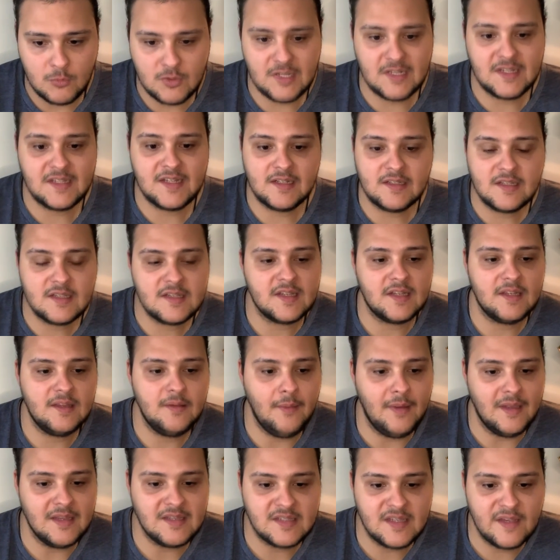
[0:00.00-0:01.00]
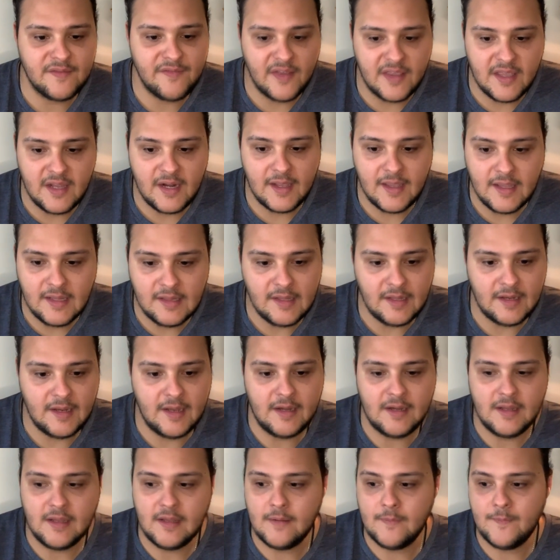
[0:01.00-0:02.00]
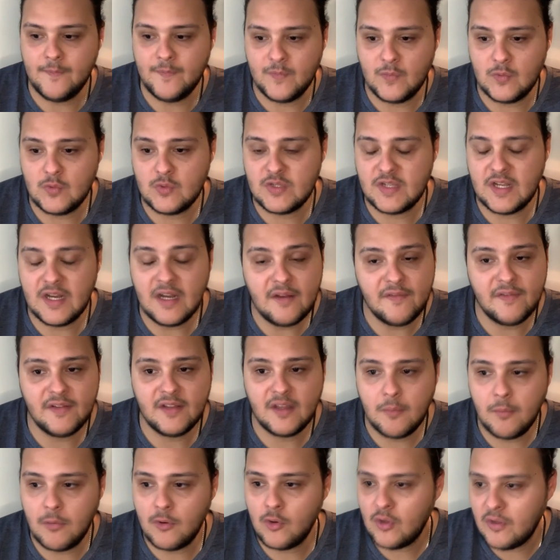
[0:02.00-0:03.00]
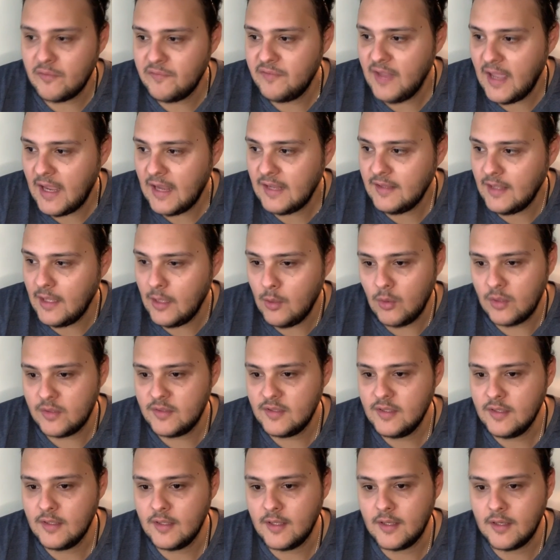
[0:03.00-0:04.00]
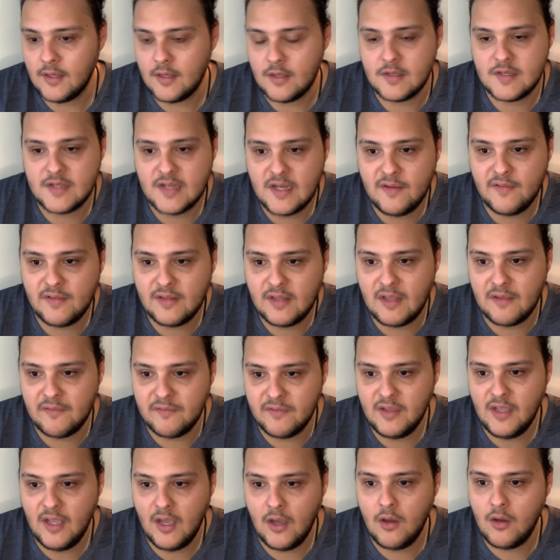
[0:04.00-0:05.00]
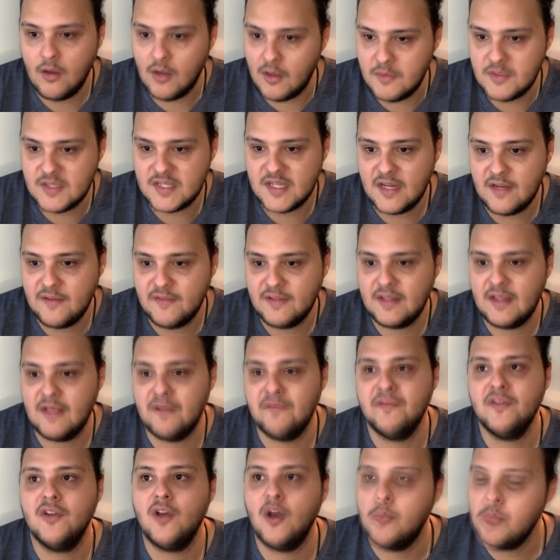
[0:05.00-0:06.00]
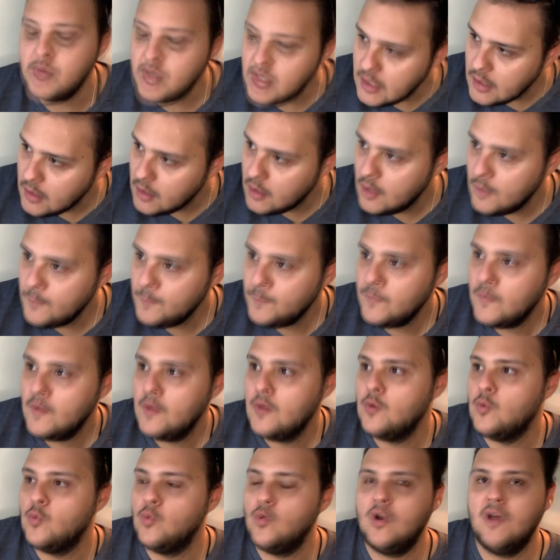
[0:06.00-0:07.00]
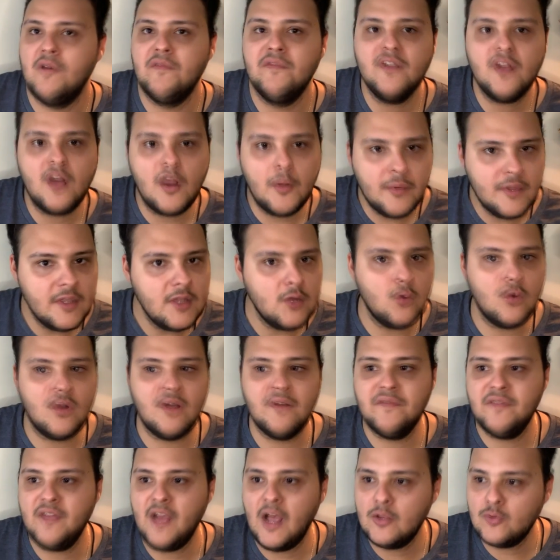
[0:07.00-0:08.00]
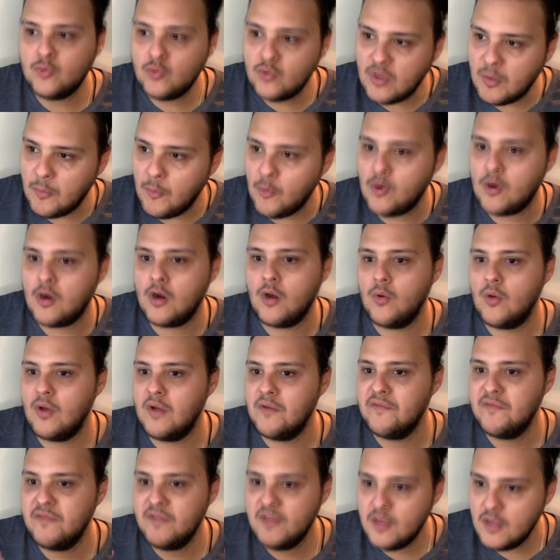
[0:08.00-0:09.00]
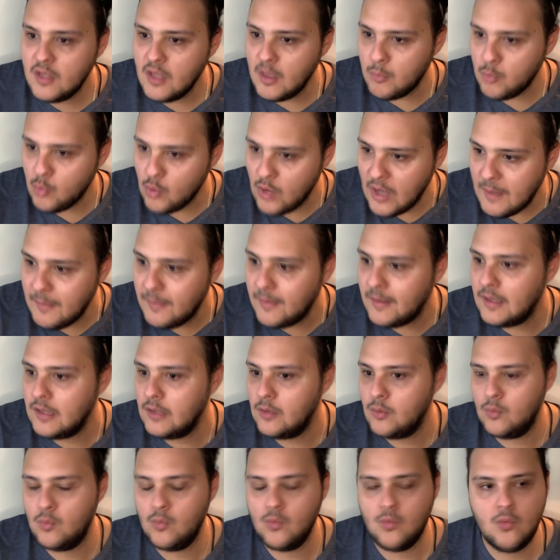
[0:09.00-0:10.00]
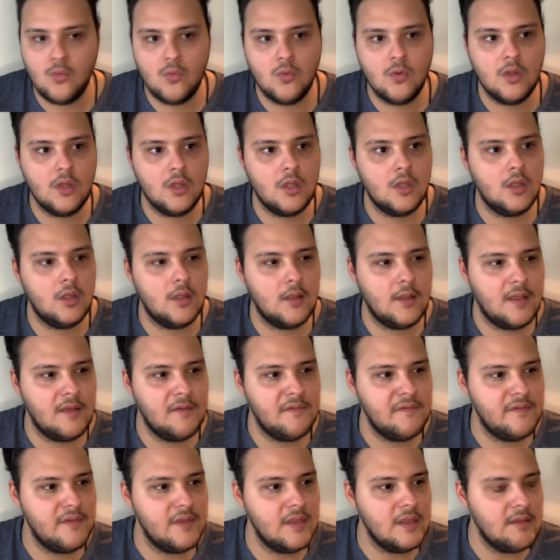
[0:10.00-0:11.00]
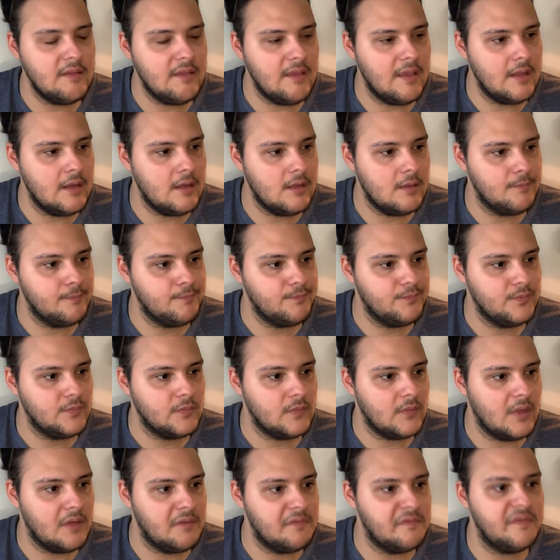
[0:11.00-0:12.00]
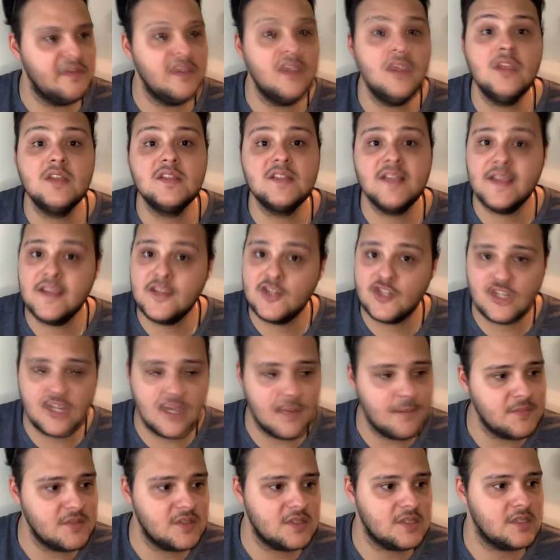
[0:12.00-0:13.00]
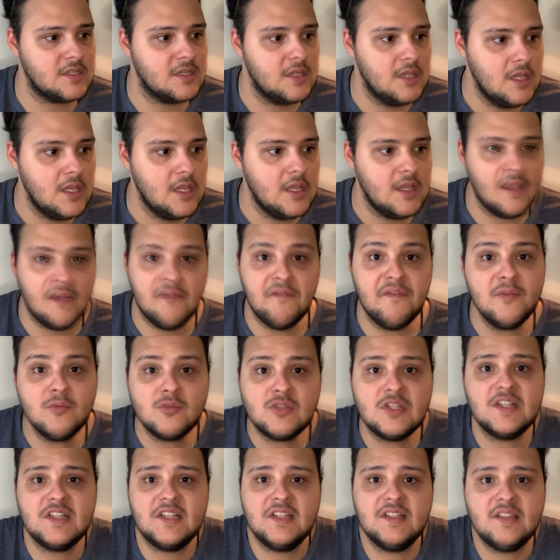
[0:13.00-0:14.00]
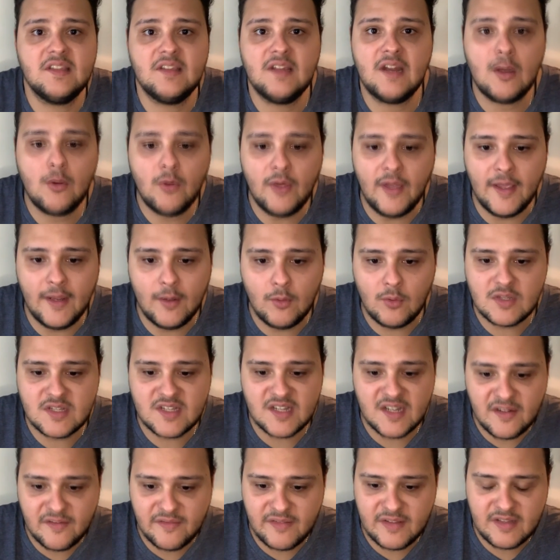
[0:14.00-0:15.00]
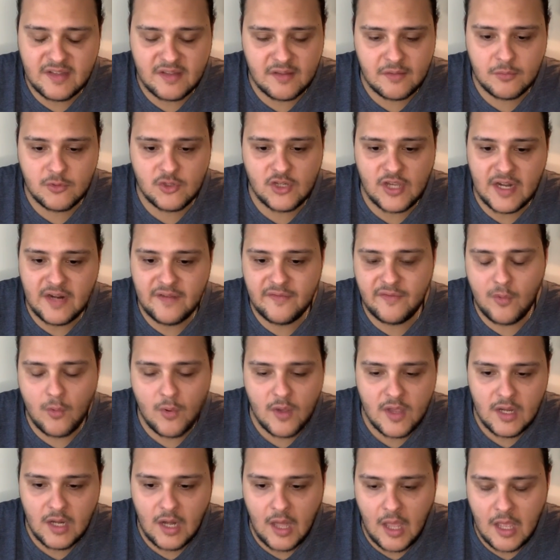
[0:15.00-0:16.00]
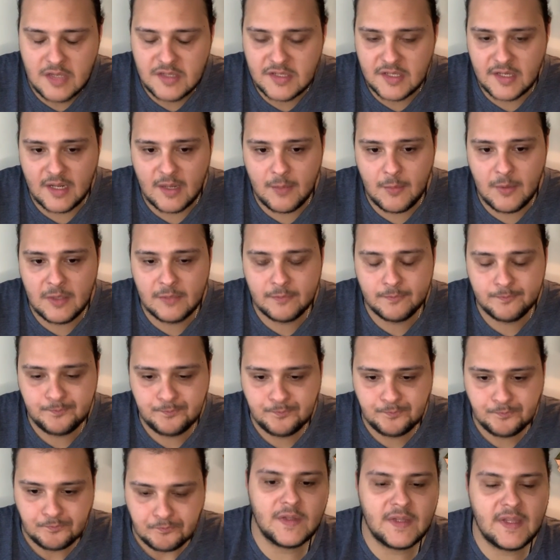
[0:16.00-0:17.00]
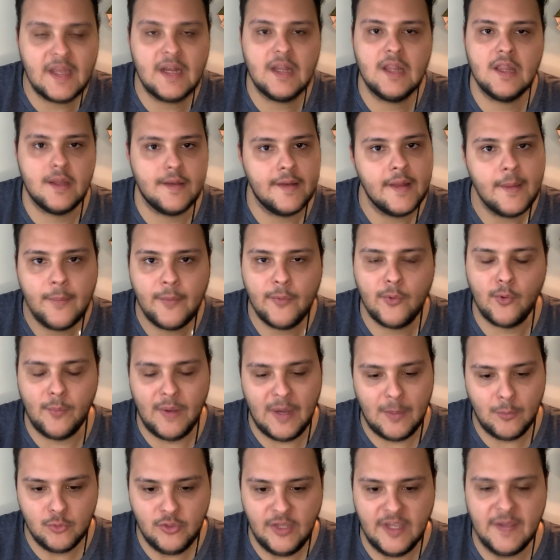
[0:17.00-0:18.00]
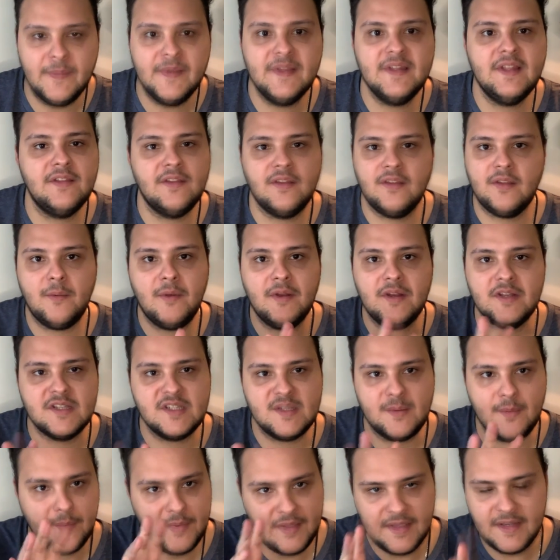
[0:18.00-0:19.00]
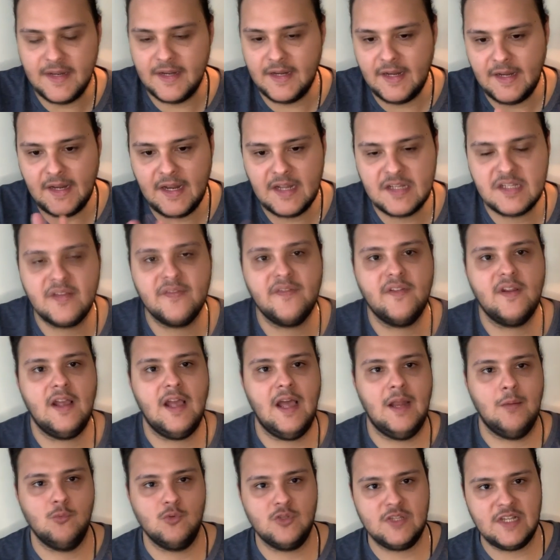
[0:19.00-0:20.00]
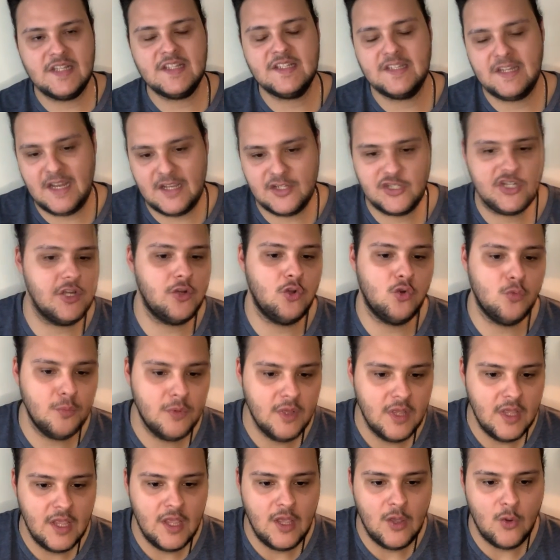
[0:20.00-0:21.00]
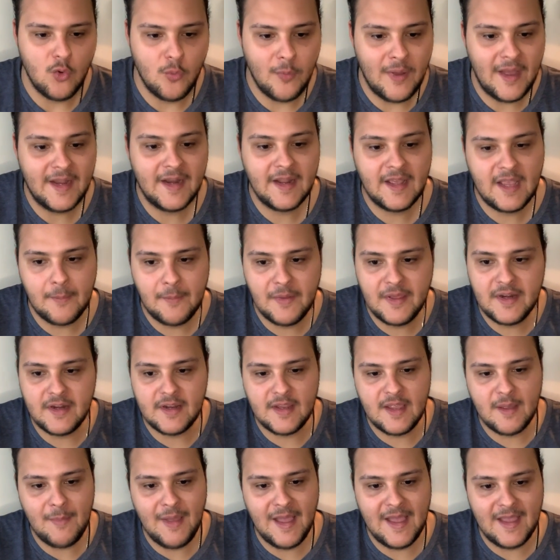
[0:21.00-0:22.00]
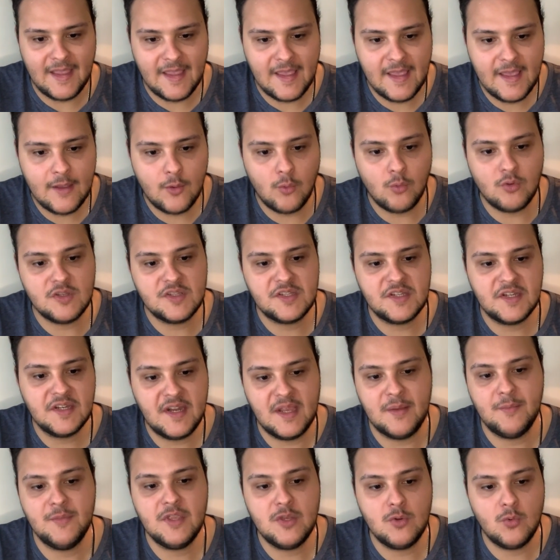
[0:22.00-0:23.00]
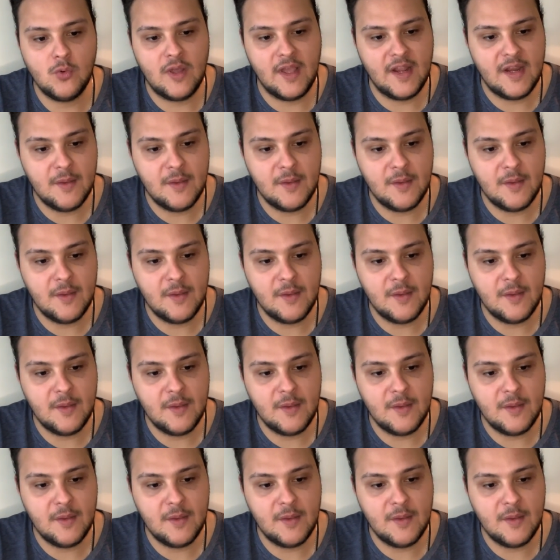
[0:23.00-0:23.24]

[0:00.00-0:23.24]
مسلسلات السنه دي بحسها فقيره جدا يعني السنه اللي فاتت برضو كان في حاجات حلوه كتير يعني السنه اللي فاتت كان في اه كان السنه اللي فاتت كان في قبيل كان في قبيل وكان في حدوته مره وكان في ابو جبل وكان آه، في ايه تاني كان في زي الشمس كان في مسلسلات كتير قوي حلوه السنه اللي فاتت مش عارف هو ايه اللي حصل يا جماعه بطولة خالد النبوي ومحمود حميدة ده طبعا السببين اللي أنا عايز أتفرج على المسلسل عشانهم ومعانا كمان ريهام حجاج ونسرين أمين